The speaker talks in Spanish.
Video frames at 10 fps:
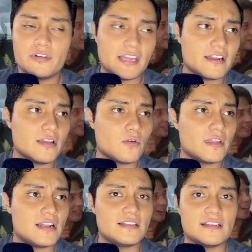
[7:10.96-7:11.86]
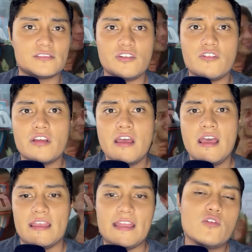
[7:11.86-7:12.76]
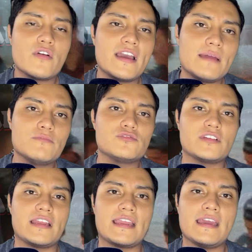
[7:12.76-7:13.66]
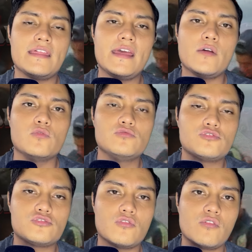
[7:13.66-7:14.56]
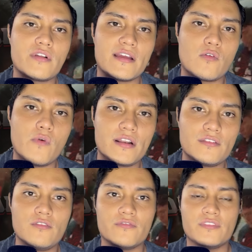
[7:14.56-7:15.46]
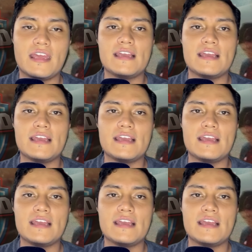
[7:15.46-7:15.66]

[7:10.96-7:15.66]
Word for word: técnico de la selección y no queremos que quede un solo recuerdo de